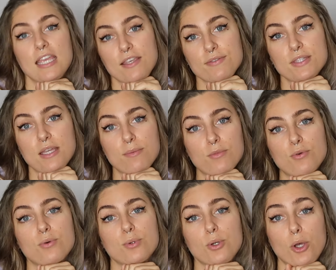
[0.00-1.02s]

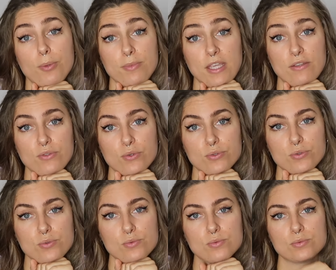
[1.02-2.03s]
Évidemment, comme il y a une
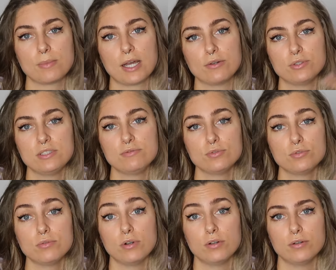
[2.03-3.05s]
tension bah, au
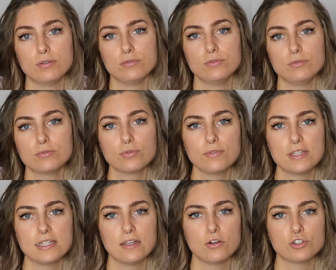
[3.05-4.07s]
niveau euh, de trouver
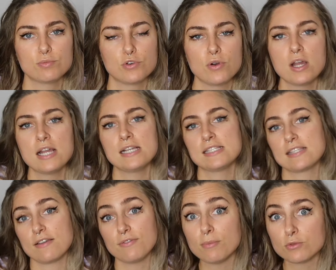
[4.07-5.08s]
des logements,
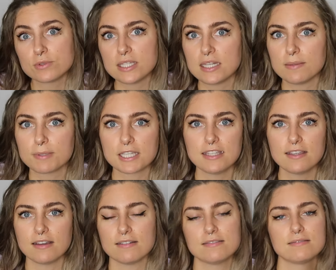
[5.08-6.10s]
ça fait monter les prix,
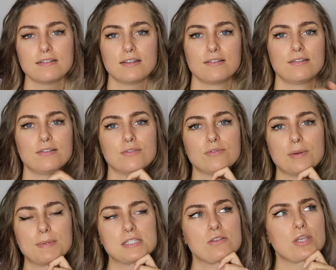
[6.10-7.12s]
hein, euh, on va
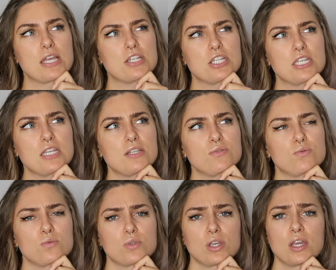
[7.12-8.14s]
pas se le cacher.
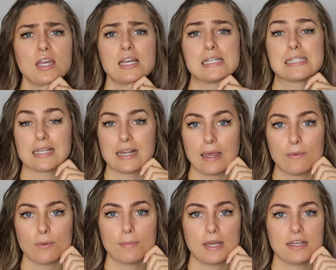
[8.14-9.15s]
Donc c'est
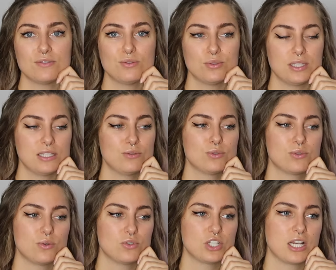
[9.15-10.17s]
clairement pas donné de
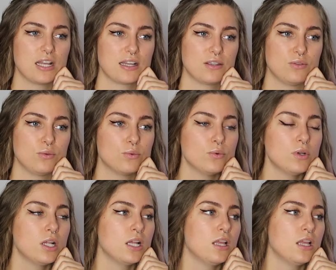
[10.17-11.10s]
se loger à La Réunion.